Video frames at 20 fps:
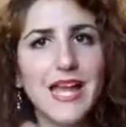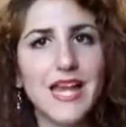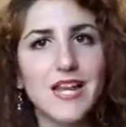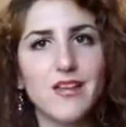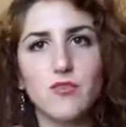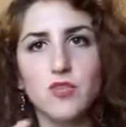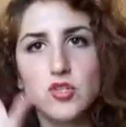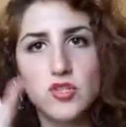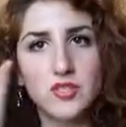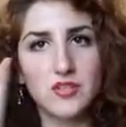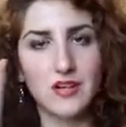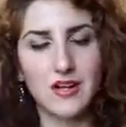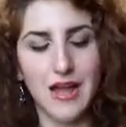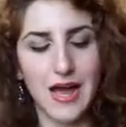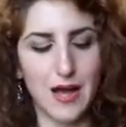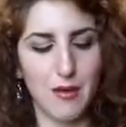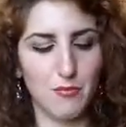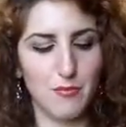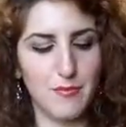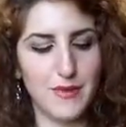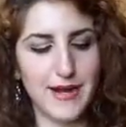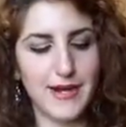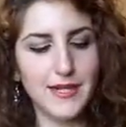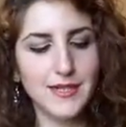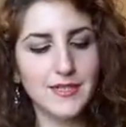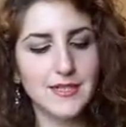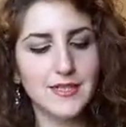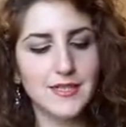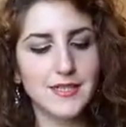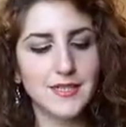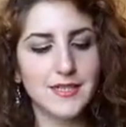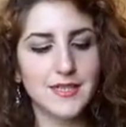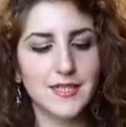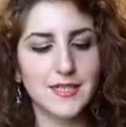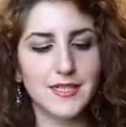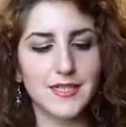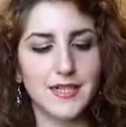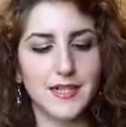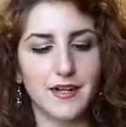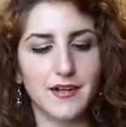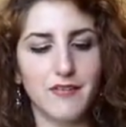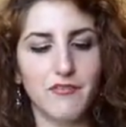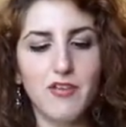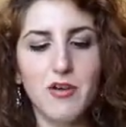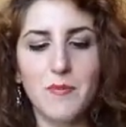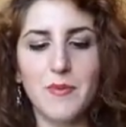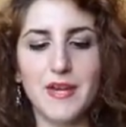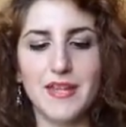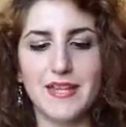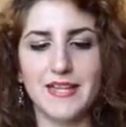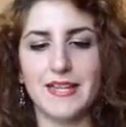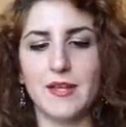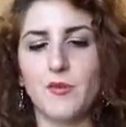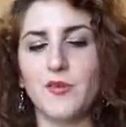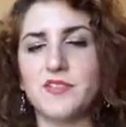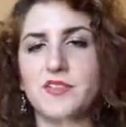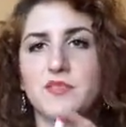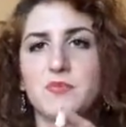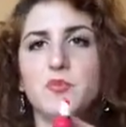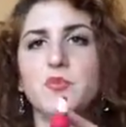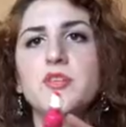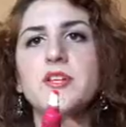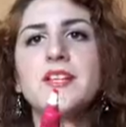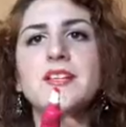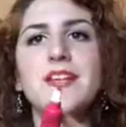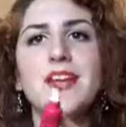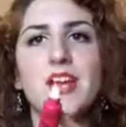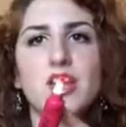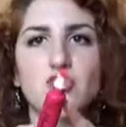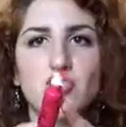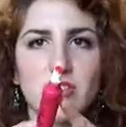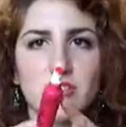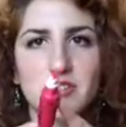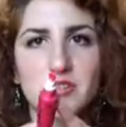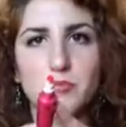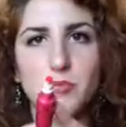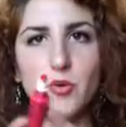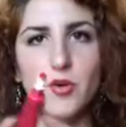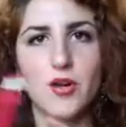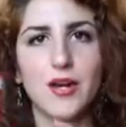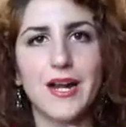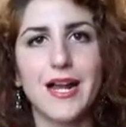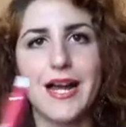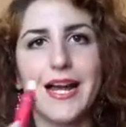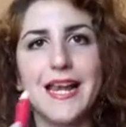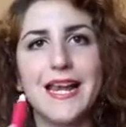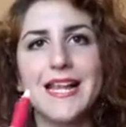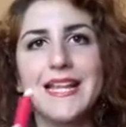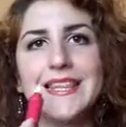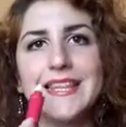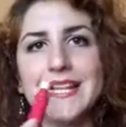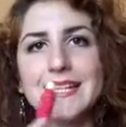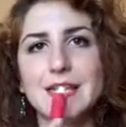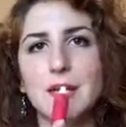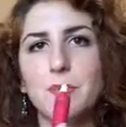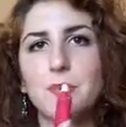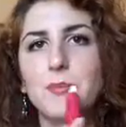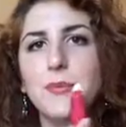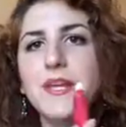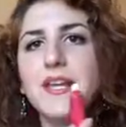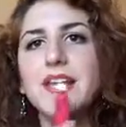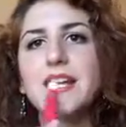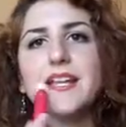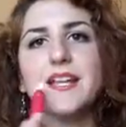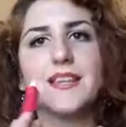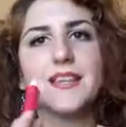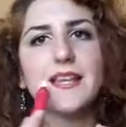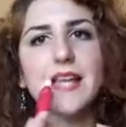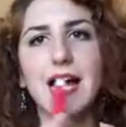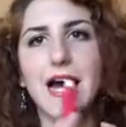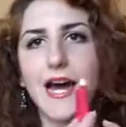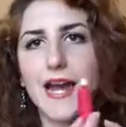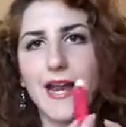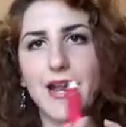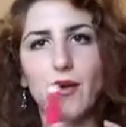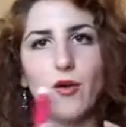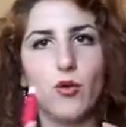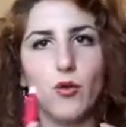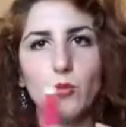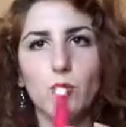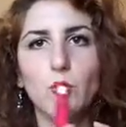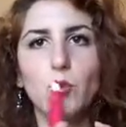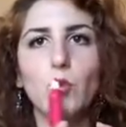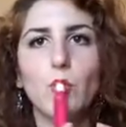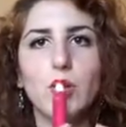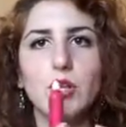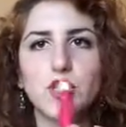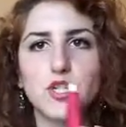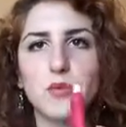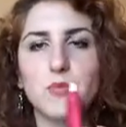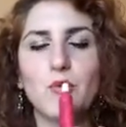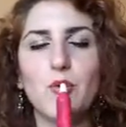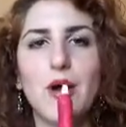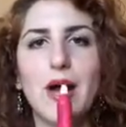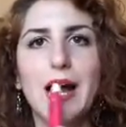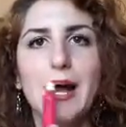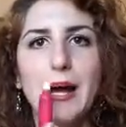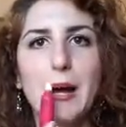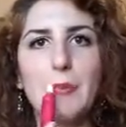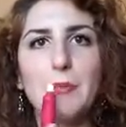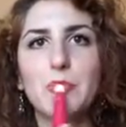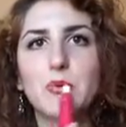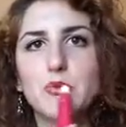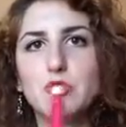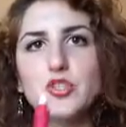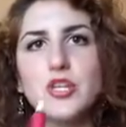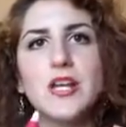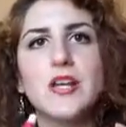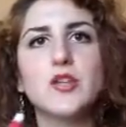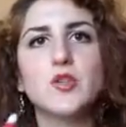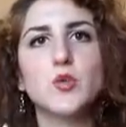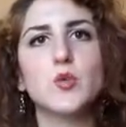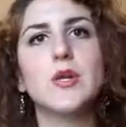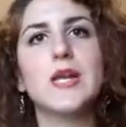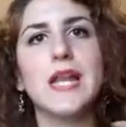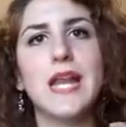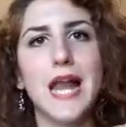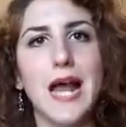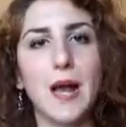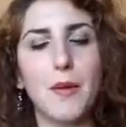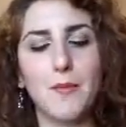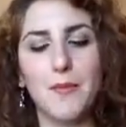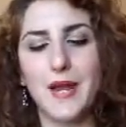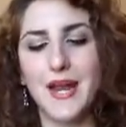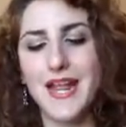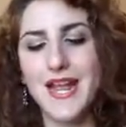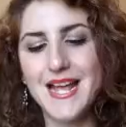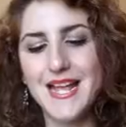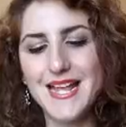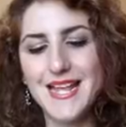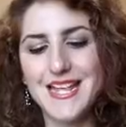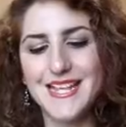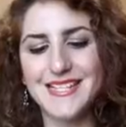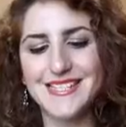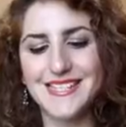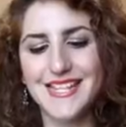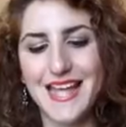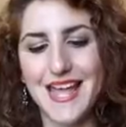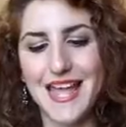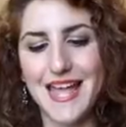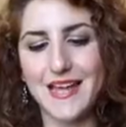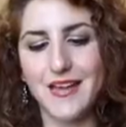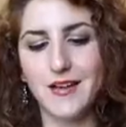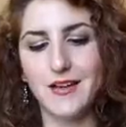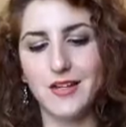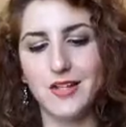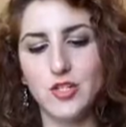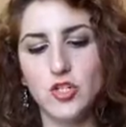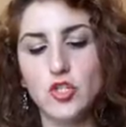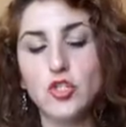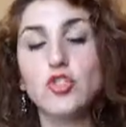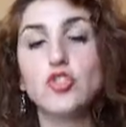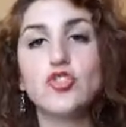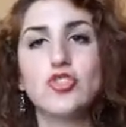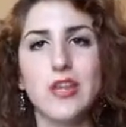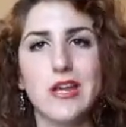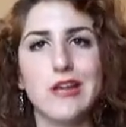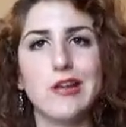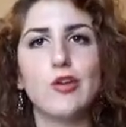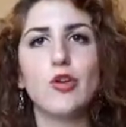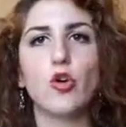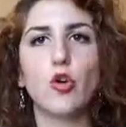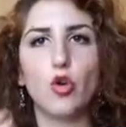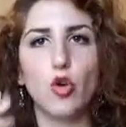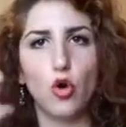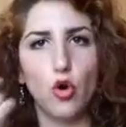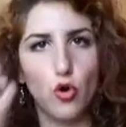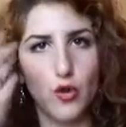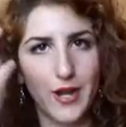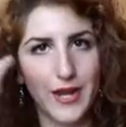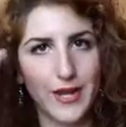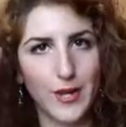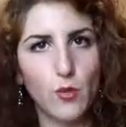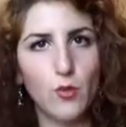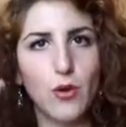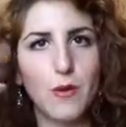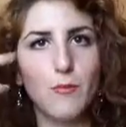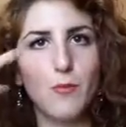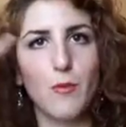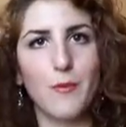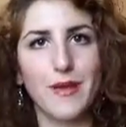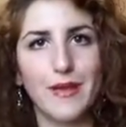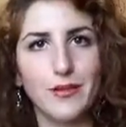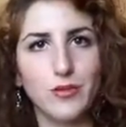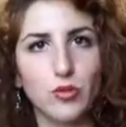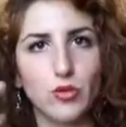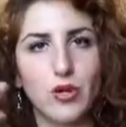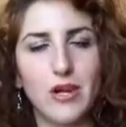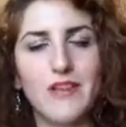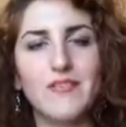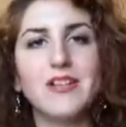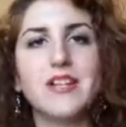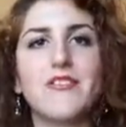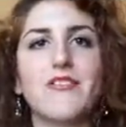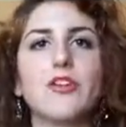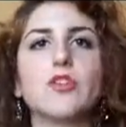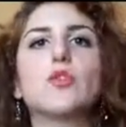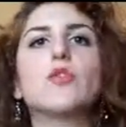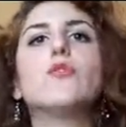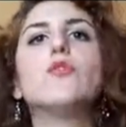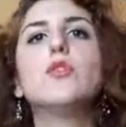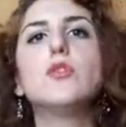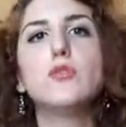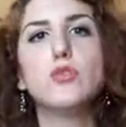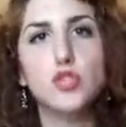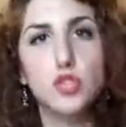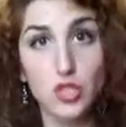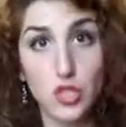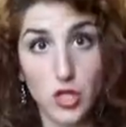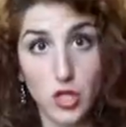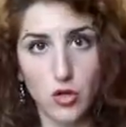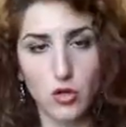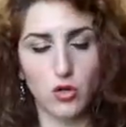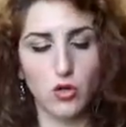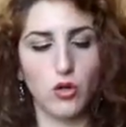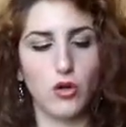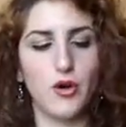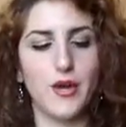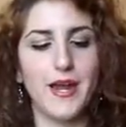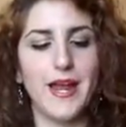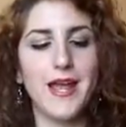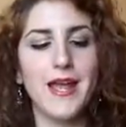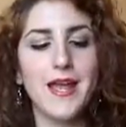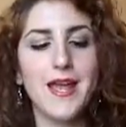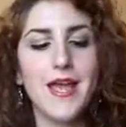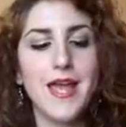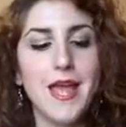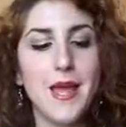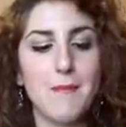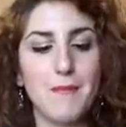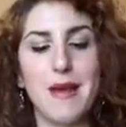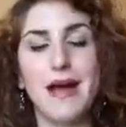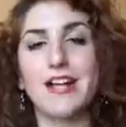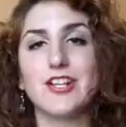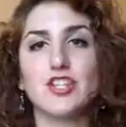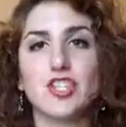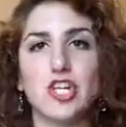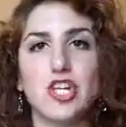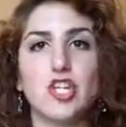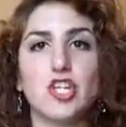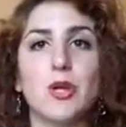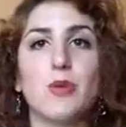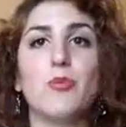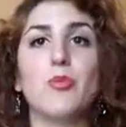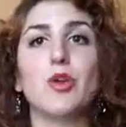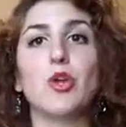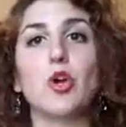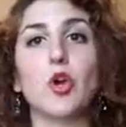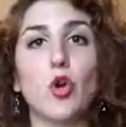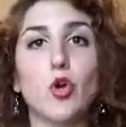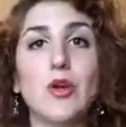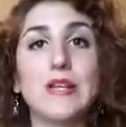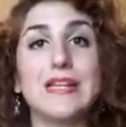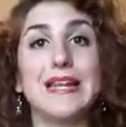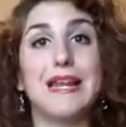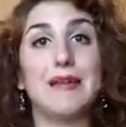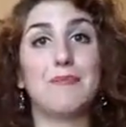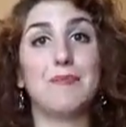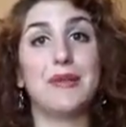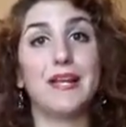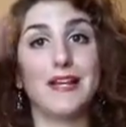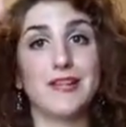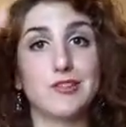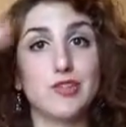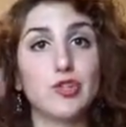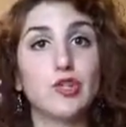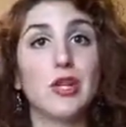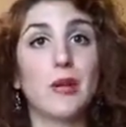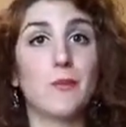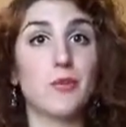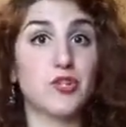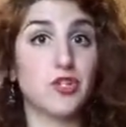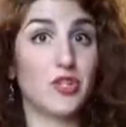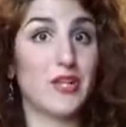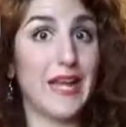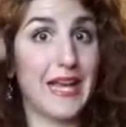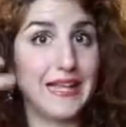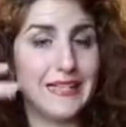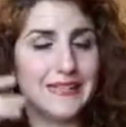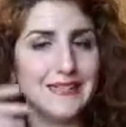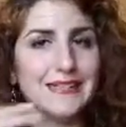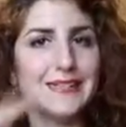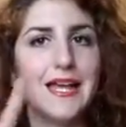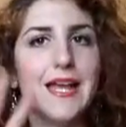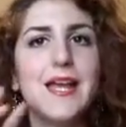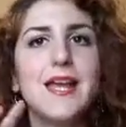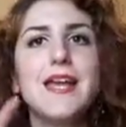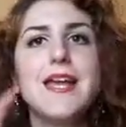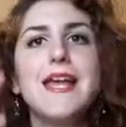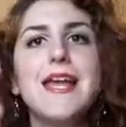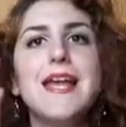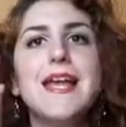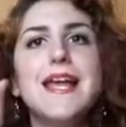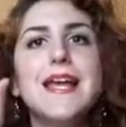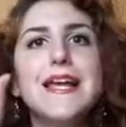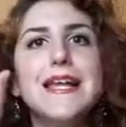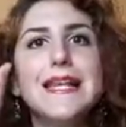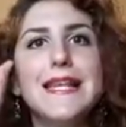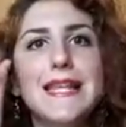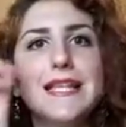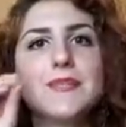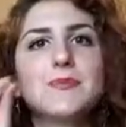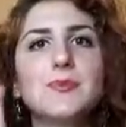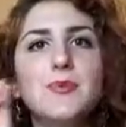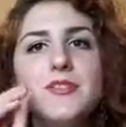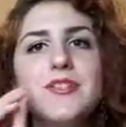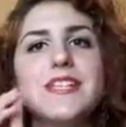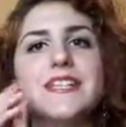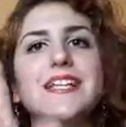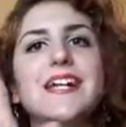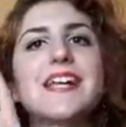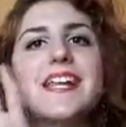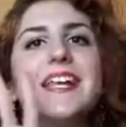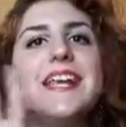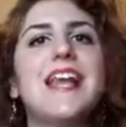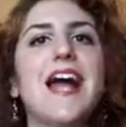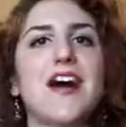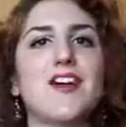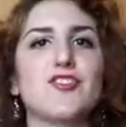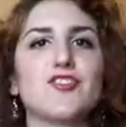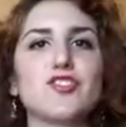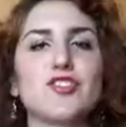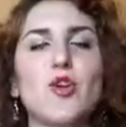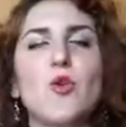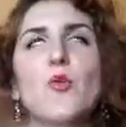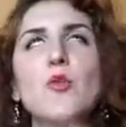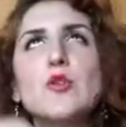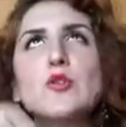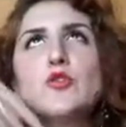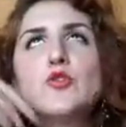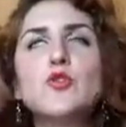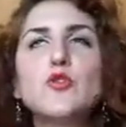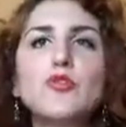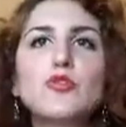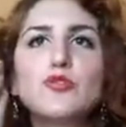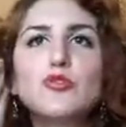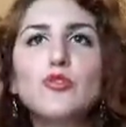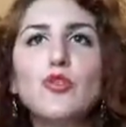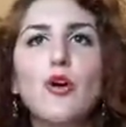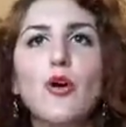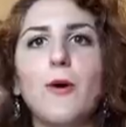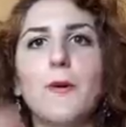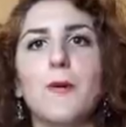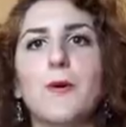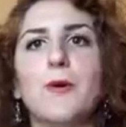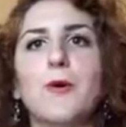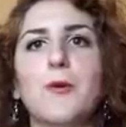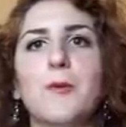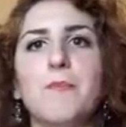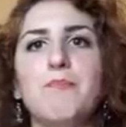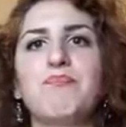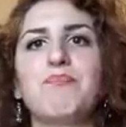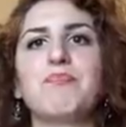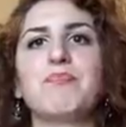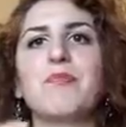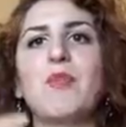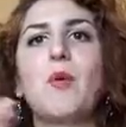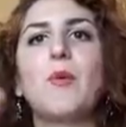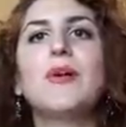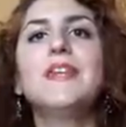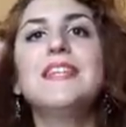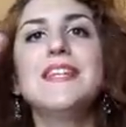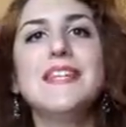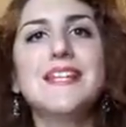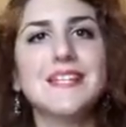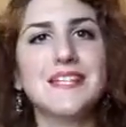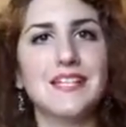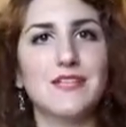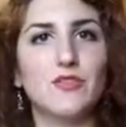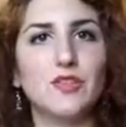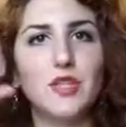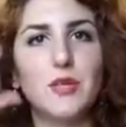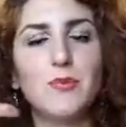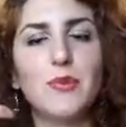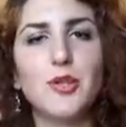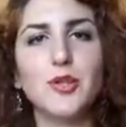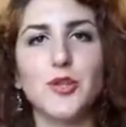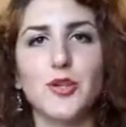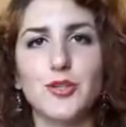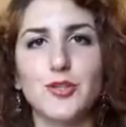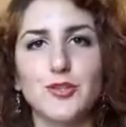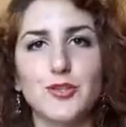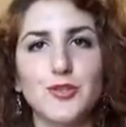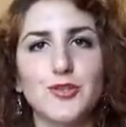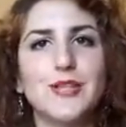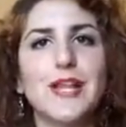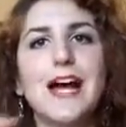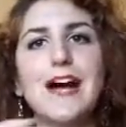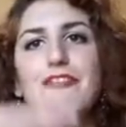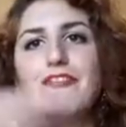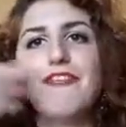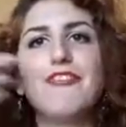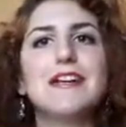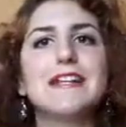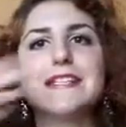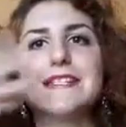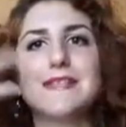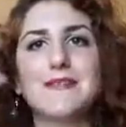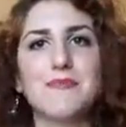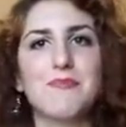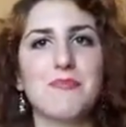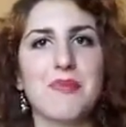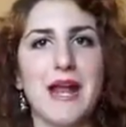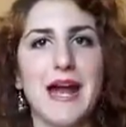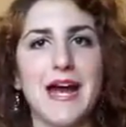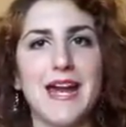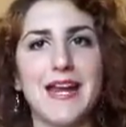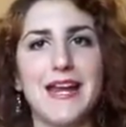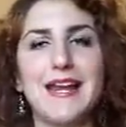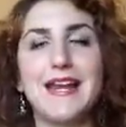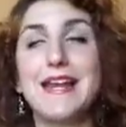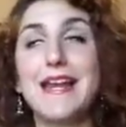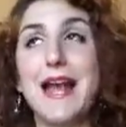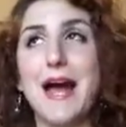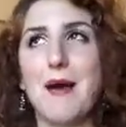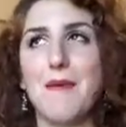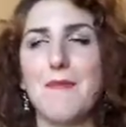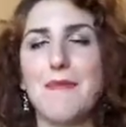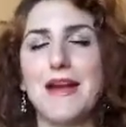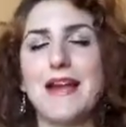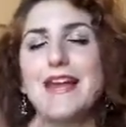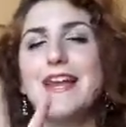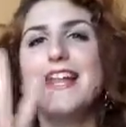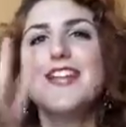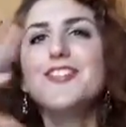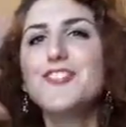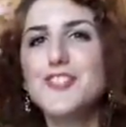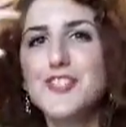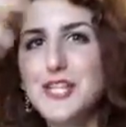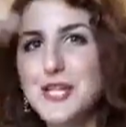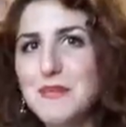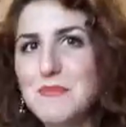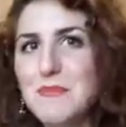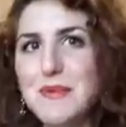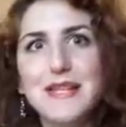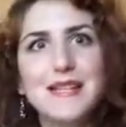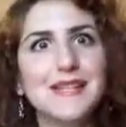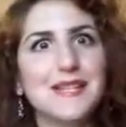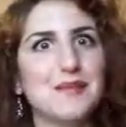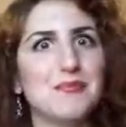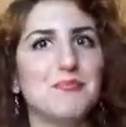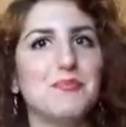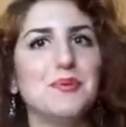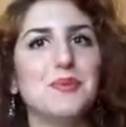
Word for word: alle vostre labbra, Uh, voi prendete questa spugnetta che è già sporca, la andate a picchiettare o comunque diciamo a appoggiare sulle labbra e anche se uh, non c'è il colore in quel momento, non avete fatto fuoriuscire colore, ma c'è diciamo il colore dell'applicazione precedente, la spugnetta rilascia quel giusto um, quantitativo di prodotto da far sembrare le labbra leggermente